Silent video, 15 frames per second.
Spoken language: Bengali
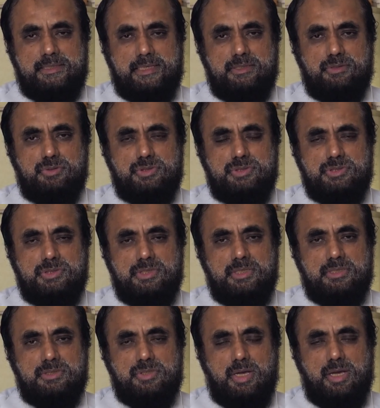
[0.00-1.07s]
ডেঙ্গুর
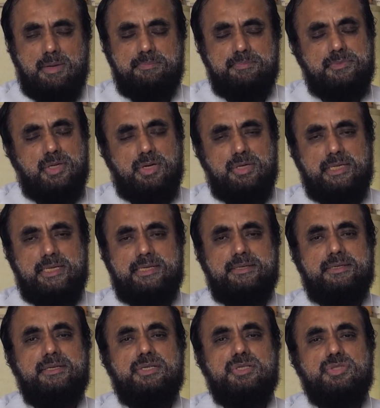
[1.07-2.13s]
সব ধরনের
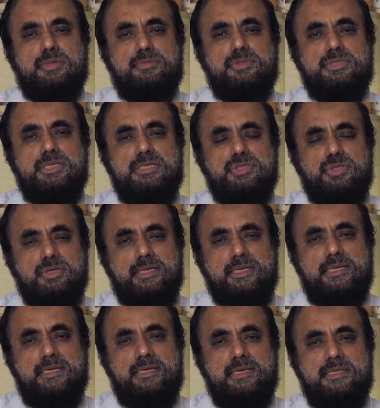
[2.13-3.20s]
সমস্যার
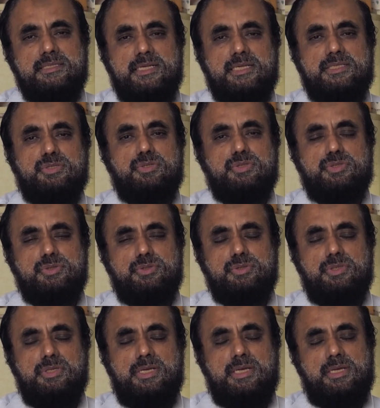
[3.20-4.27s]
সঙ্গে শ্বাসকষ্ট
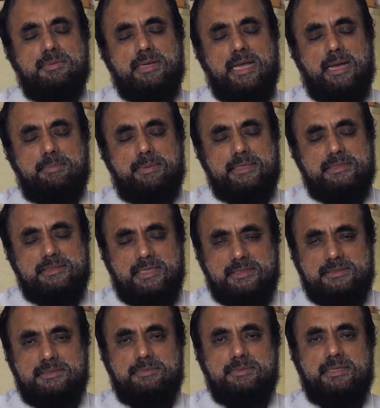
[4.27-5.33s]
এবং হাঁপানি
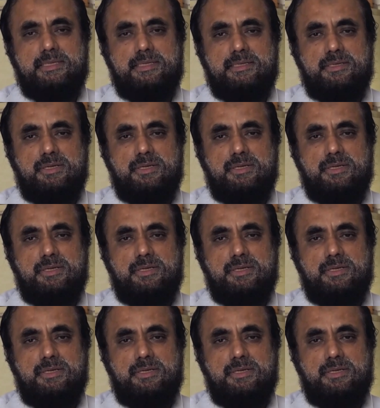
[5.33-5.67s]
থাকতে পারে